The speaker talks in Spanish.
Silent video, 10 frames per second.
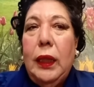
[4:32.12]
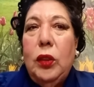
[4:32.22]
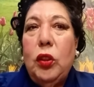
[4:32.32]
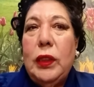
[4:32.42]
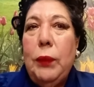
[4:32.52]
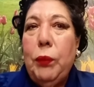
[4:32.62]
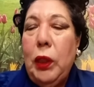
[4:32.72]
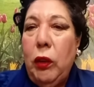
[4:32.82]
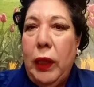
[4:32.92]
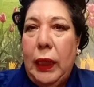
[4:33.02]
Yo siempre
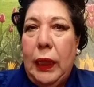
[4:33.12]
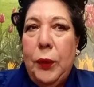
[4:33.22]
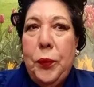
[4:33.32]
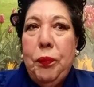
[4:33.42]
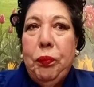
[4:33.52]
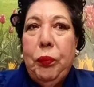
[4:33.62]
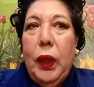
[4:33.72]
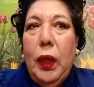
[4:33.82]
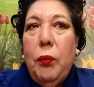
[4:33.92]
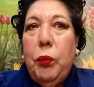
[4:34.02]
lo dije,
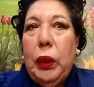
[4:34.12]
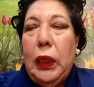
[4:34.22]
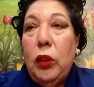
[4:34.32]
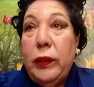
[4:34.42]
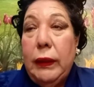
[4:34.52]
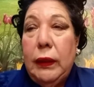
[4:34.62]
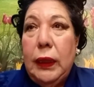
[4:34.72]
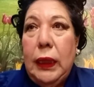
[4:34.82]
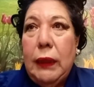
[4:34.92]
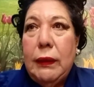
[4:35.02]
porque lo
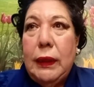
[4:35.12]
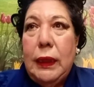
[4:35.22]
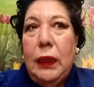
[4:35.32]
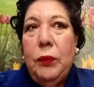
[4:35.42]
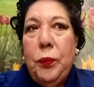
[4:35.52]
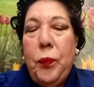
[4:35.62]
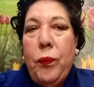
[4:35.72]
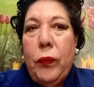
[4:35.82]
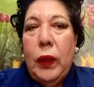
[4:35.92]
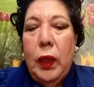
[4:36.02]
sentí así
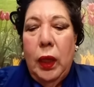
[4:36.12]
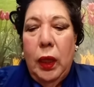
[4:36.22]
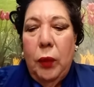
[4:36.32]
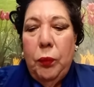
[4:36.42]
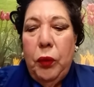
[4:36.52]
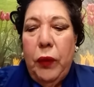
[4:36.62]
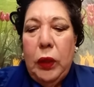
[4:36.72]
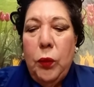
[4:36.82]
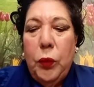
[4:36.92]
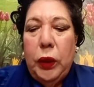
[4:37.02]
por
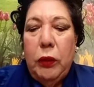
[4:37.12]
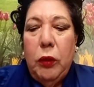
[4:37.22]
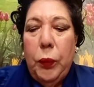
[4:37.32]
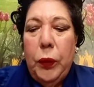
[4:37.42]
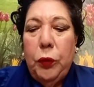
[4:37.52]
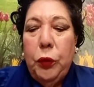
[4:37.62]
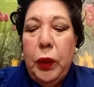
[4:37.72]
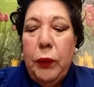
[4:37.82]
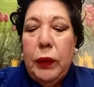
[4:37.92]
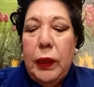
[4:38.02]
varios motivos, pero
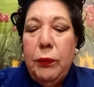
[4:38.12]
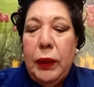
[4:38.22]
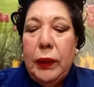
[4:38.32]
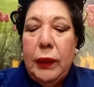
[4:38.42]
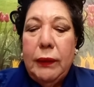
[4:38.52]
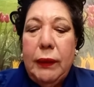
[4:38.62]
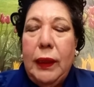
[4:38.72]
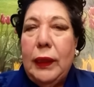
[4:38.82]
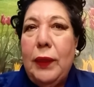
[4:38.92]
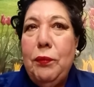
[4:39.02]
fundamentalmente ese
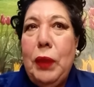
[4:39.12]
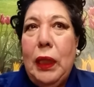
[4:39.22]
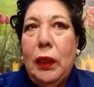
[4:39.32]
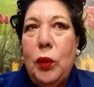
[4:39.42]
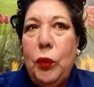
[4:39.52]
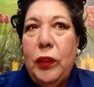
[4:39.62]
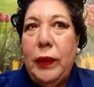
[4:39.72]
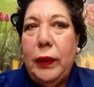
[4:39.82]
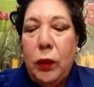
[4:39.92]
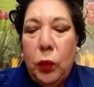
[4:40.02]
día también, como
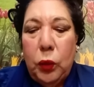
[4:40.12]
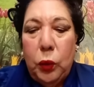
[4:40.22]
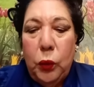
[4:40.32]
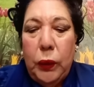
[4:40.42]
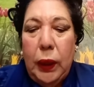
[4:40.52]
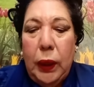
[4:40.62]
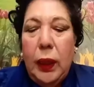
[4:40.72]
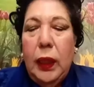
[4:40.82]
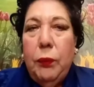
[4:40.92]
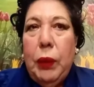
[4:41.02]
7 de octubre,
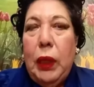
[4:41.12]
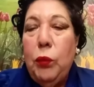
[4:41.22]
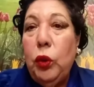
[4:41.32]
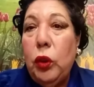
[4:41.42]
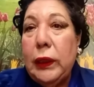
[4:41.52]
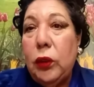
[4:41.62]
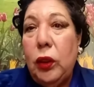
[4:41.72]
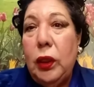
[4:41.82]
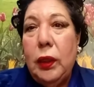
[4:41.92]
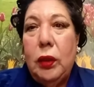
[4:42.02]
para el mundo
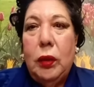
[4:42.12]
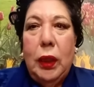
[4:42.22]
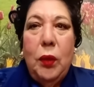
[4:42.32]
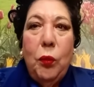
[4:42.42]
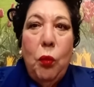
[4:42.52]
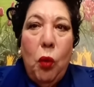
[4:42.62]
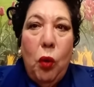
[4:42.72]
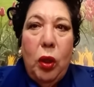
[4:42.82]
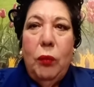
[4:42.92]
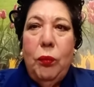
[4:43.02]
católico es
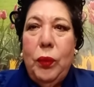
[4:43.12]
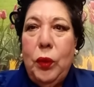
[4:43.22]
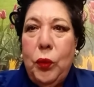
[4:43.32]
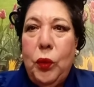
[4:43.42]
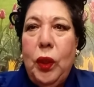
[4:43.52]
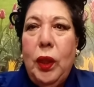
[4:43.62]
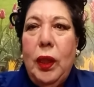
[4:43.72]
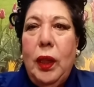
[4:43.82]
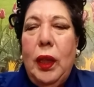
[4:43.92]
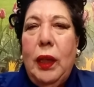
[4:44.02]
muy, pero muy
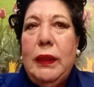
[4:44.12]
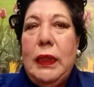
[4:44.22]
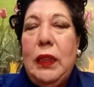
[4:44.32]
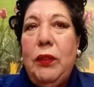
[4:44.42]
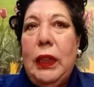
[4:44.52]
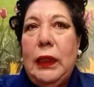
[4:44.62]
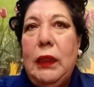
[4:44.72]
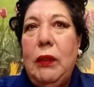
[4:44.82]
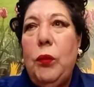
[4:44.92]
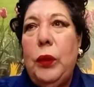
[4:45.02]

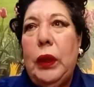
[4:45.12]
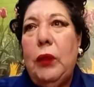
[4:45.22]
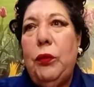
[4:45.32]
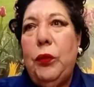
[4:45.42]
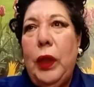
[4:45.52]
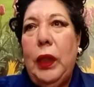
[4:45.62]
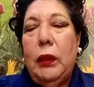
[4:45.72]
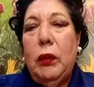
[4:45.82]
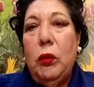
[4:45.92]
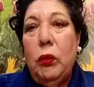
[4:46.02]
significativo porque fue el
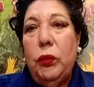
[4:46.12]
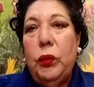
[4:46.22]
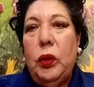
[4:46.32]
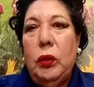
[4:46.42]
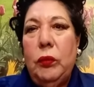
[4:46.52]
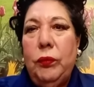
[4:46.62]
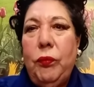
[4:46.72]
triunfo